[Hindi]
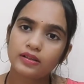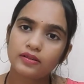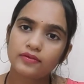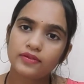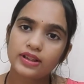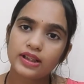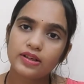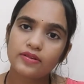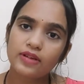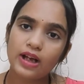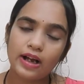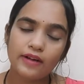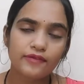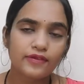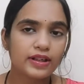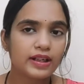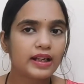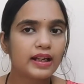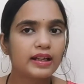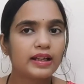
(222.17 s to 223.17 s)
विद इन
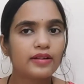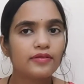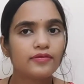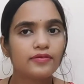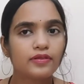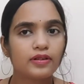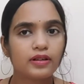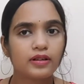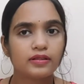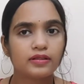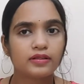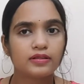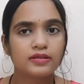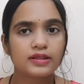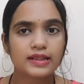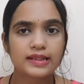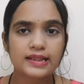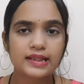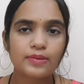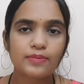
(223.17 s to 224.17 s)
हाफ एन आवर या
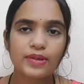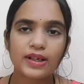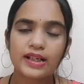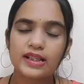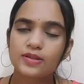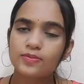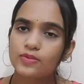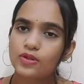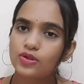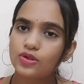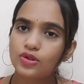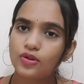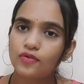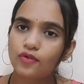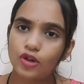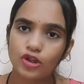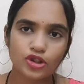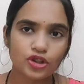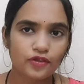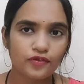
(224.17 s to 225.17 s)
सिक्सटी uh, मिनट्स में उसको
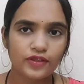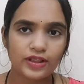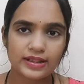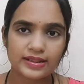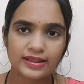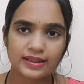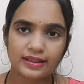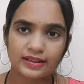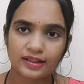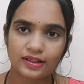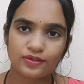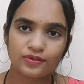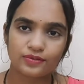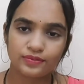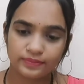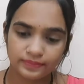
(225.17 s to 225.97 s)
वॉश ऑफ कर सकते हो